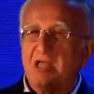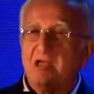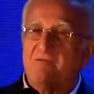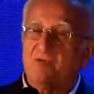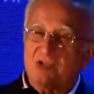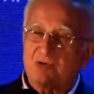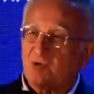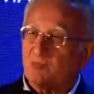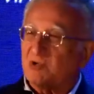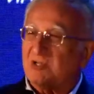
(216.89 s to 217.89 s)
Forse
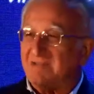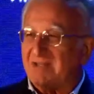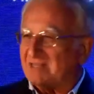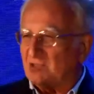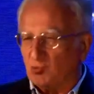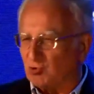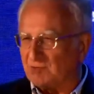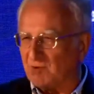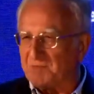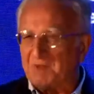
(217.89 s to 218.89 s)
quello più rilevante è
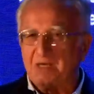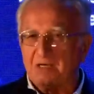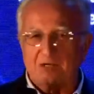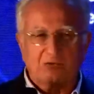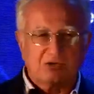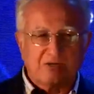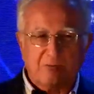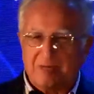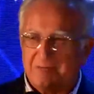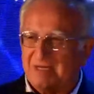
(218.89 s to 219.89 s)
l'ultimo, eh, lo
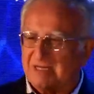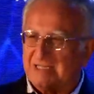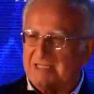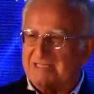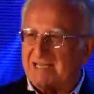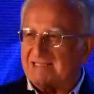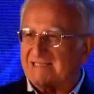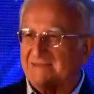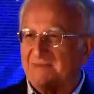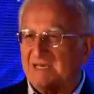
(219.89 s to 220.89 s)
dicevo prima che
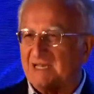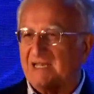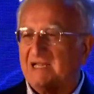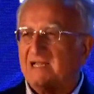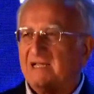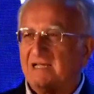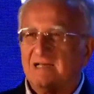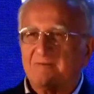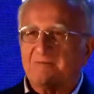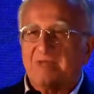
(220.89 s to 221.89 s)
iniziasse perché
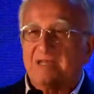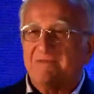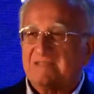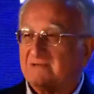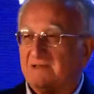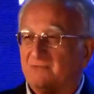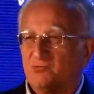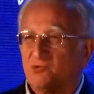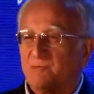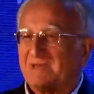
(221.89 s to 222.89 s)
eh, il Festival del
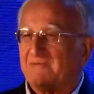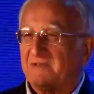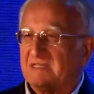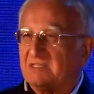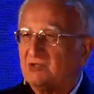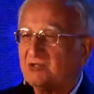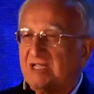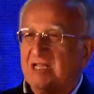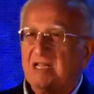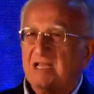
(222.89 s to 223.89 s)
Futuro per
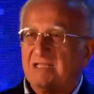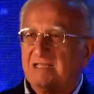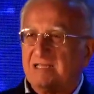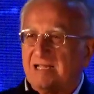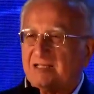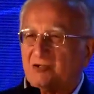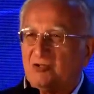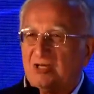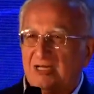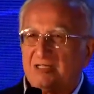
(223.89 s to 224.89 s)
definizione è
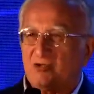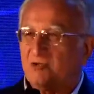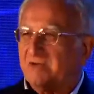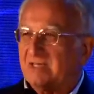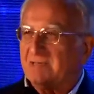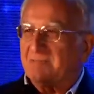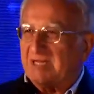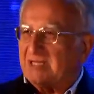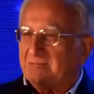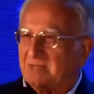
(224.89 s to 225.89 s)
dedicato ai giovani
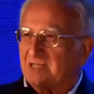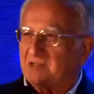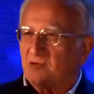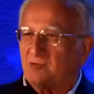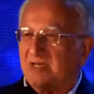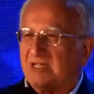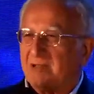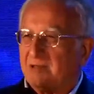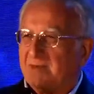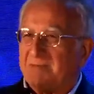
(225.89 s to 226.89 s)
che sono quelli
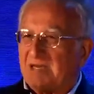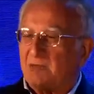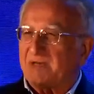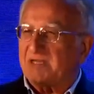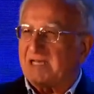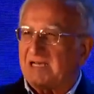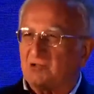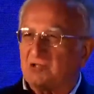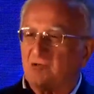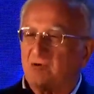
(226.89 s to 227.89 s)
che man mano
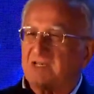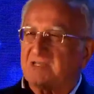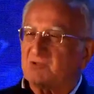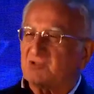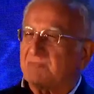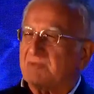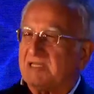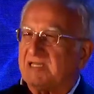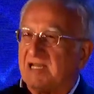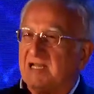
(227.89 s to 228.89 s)
prenderanno le nuove
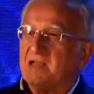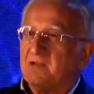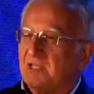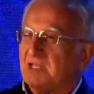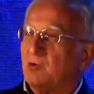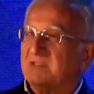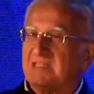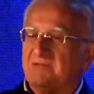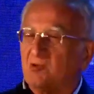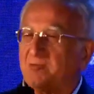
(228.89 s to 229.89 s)
responsabilità, quindi
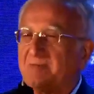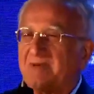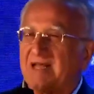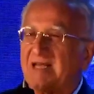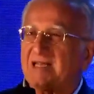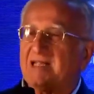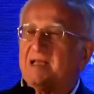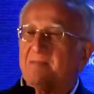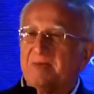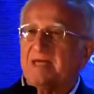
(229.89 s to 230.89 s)
come si devono
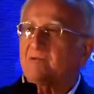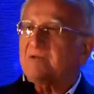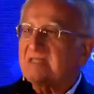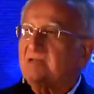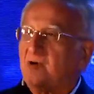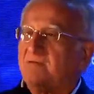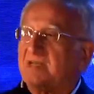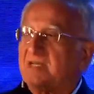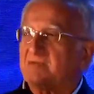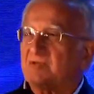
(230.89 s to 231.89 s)
preparare per queste
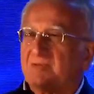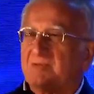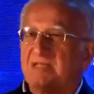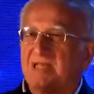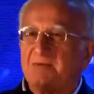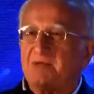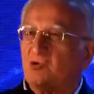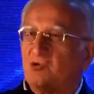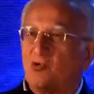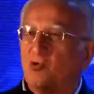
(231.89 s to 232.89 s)
nuove responsabilità,
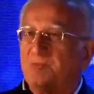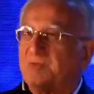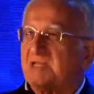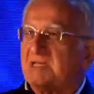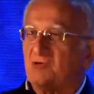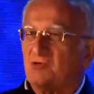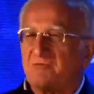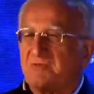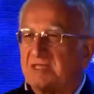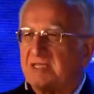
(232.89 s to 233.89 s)
per i loro compiti, la
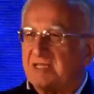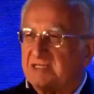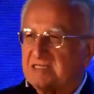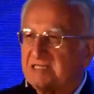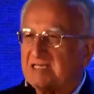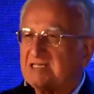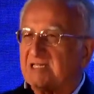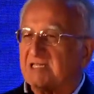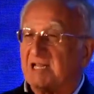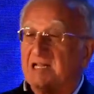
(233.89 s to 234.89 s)
loro vita, eccetera,
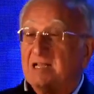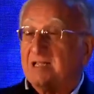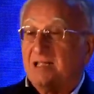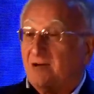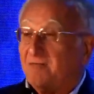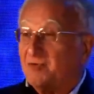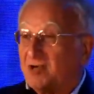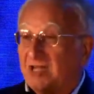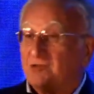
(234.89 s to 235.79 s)
eccetera. È ovvio